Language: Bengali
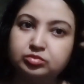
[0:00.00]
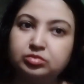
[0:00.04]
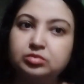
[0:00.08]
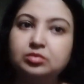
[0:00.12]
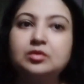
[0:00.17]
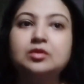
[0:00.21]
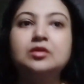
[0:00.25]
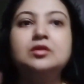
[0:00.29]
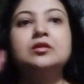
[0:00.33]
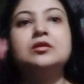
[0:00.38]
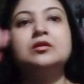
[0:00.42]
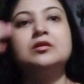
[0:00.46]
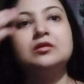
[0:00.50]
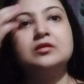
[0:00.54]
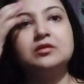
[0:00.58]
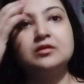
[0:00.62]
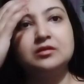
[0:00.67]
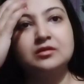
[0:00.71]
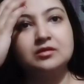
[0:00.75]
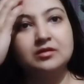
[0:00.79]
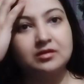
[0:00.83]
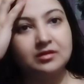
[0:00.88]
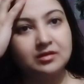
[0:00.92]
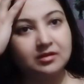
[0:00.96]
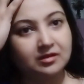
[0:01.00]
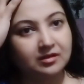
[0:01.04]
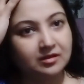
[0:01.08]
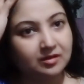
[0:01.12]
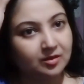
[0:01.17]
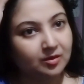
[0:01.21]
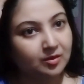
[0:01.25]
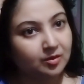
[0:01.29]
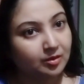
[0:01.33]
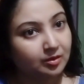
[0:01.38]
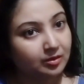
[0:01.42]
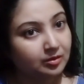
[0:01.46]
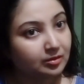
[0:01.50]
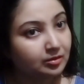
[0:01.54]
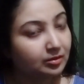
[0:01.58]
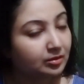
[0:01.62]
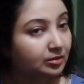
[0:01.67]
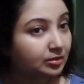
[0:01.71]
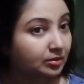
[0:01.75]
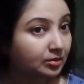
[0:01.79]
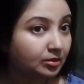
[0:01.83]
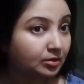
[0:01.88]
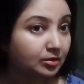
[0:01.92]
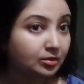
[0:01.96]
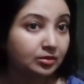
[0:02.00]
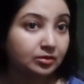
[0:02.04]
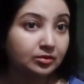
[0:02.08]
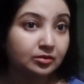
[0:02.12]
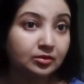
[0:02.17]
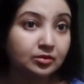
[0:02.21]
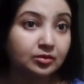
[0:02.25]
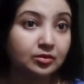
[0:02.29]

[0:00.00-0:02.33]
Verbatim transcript: এরপরে ফেস ওয়াশ দিয়ে মুখটাকে